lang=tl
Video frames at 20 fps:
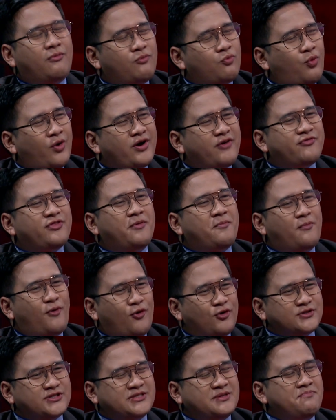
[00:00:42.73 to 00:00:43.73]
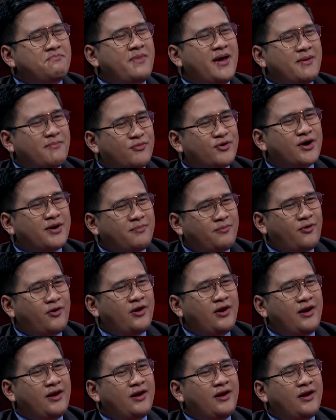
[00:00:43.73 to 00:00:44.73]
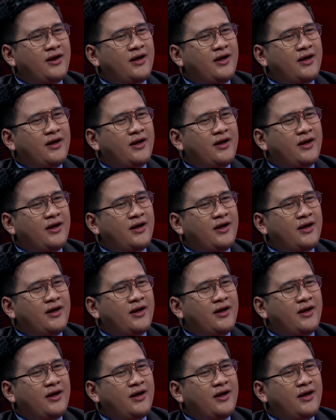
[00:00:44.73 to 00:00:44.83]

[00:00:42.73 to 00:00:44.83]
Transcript: one of the most memorable mm.